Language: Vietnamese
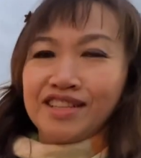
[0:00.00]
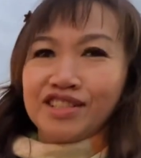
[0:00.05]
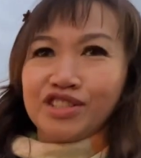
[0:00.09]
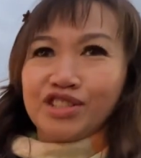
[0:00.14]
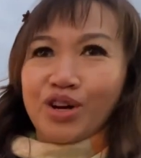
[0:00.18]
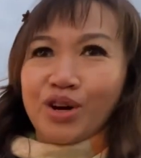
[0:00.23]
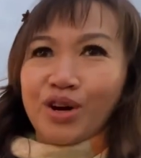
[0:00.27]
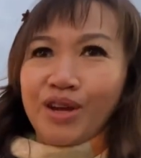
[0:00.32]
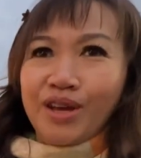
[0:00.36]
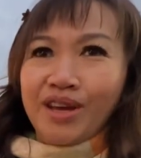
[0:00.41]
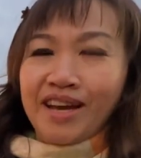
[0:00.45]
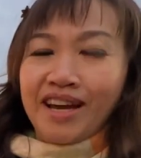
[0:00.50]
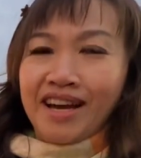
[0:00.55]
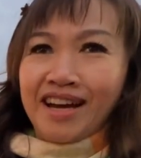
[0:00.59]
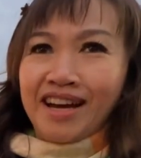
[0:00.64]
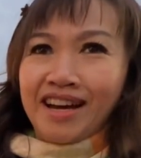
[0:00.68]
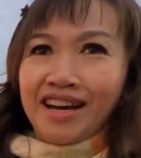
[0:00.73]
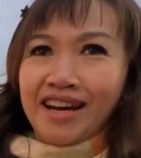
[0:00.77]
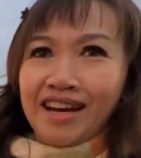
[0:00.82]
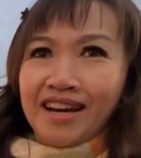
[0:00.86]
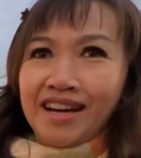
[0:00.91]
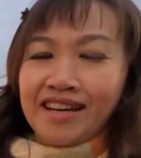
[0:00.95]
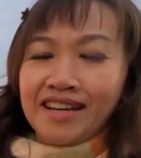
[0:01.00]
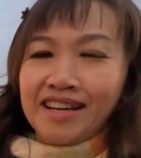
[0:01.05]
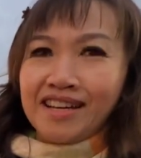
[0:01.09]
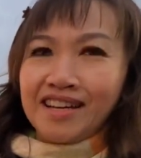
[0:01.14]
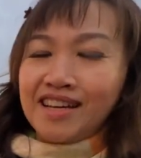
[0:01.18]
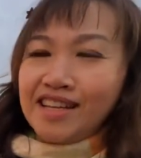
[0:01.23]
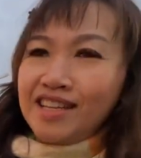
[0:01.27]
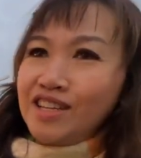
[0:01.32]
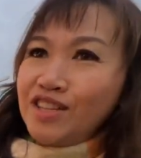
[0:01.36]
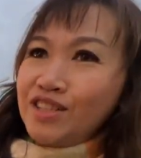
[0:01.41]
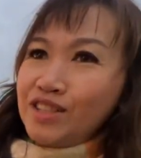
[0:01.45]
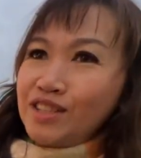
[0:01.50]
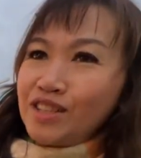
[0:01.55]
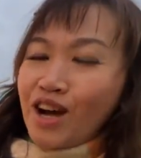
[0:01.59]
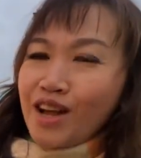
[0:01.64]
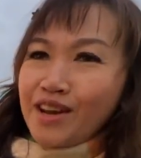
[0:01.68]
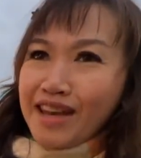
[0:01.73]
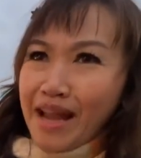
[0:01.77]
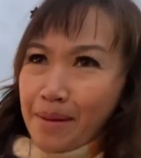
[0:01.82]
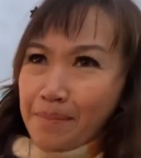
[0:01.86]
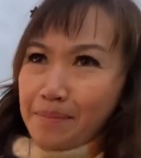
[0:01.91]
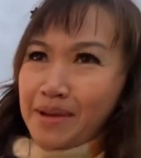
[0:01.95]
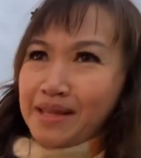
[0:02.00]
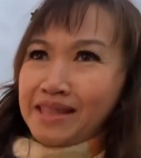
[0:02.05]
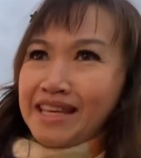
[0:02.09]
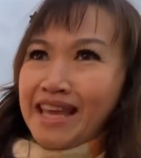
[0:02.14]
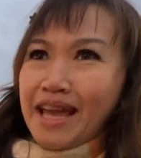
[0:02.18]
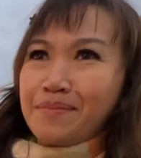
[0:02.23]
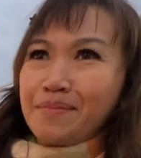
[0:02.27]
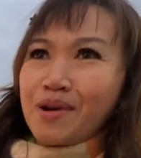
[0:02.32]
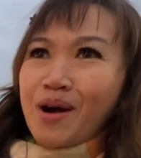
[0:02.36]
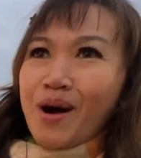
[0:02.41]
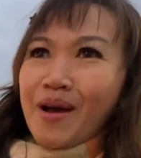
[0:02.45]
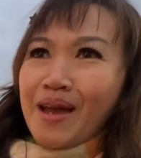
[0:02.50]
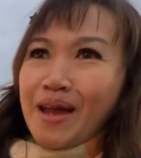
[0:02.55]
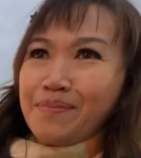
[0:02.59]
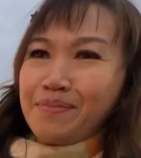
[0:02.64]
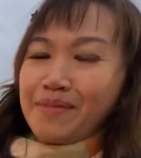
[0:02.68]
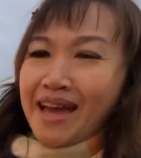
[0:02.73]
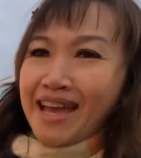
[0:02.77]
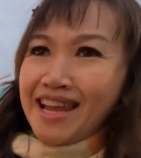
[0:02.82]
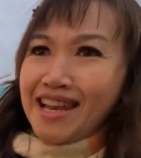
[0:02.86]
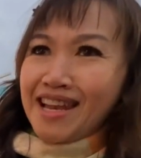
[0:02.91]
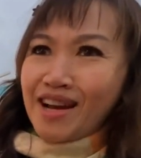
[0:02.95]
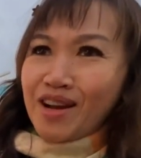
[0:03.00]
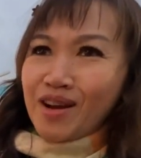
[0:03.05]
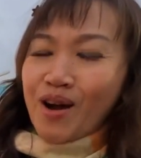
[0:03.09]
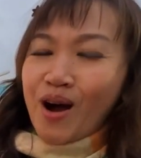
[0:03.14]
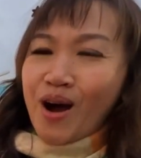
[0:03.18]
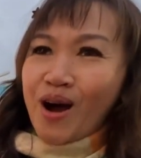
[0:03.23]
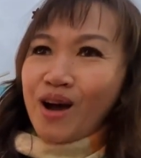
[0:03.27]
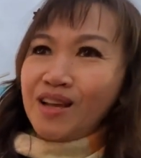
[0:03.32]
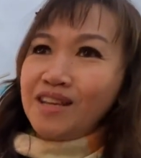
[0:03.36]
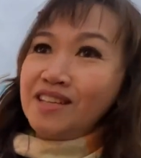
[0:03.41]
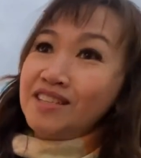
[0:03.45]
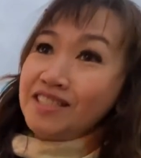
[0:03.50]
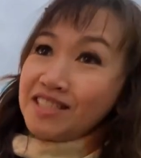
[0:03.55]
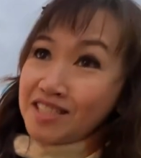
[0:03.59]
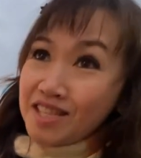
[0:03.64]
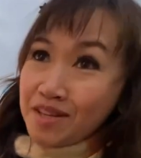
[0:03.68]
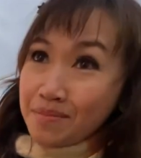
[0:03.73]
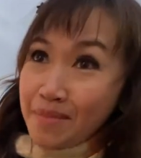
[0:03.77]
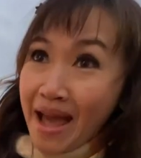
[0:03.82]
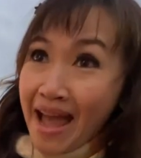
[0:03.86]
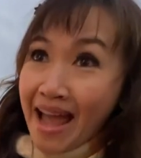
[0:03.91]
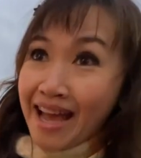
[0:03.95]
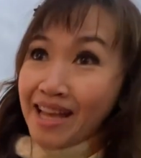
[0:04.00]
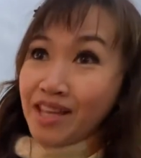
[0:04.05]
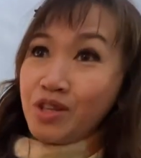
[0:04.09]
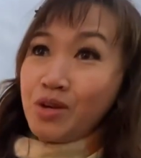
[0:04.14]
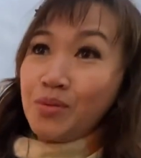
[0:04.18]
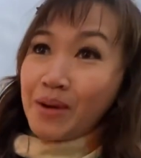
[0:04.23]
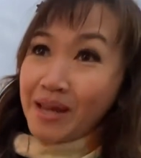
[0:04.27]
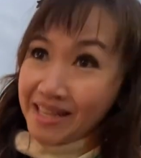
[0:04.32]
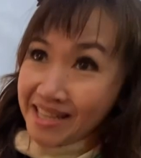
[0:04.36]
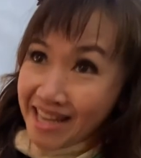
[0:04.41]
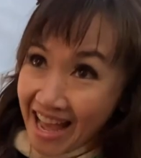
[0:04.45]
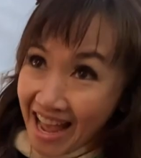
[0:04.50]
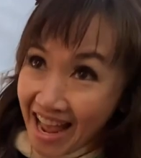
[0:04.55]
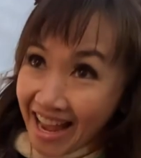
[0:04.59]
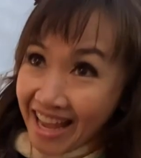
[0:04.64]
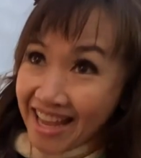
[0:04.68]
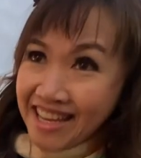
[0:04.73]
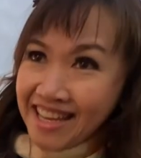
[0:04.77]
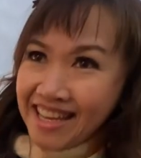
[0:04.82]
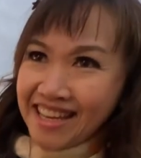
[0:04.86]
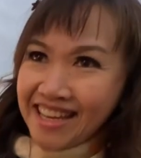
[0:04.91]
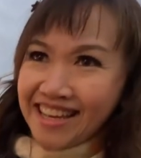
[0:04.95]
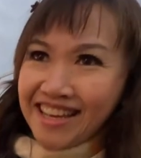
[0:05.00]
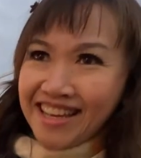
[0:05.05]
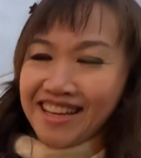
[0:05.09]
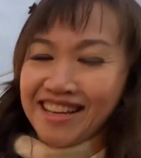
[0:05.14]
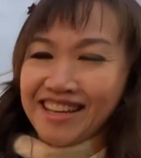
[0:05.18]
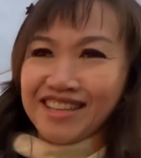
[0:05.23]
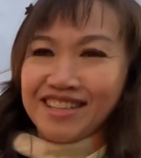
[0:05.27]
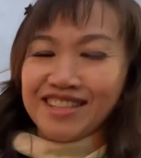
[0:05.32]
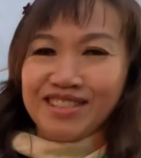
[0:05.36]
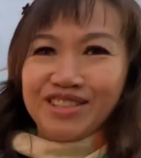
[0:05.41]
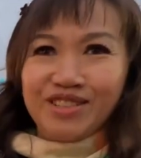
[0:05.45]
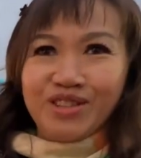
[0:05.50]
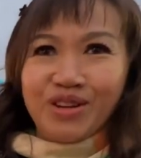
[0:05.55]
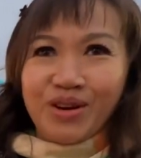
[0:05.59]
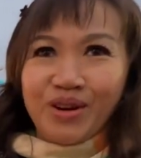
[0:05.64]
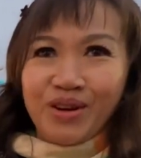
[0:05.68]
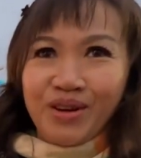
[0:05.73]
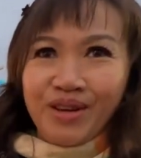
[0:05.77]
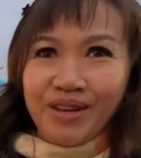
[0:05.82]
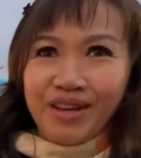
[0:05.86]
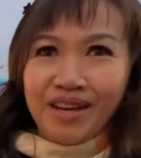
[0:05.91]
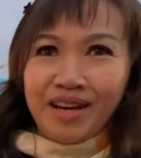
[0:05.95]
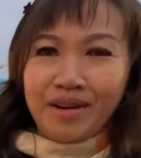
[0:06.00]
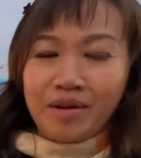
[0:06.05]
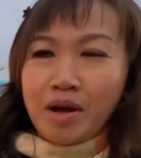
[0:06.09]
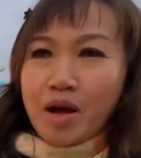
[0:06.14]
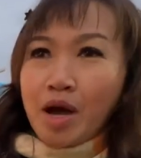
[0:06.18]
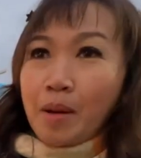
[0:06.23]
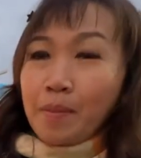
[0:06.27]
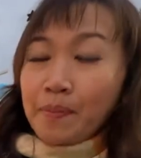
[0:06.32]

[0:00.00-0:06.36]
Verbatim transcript: rồi à, lương có năm á, thì em coi anh thấy là có lương xin bá chúc anh đài rồi à,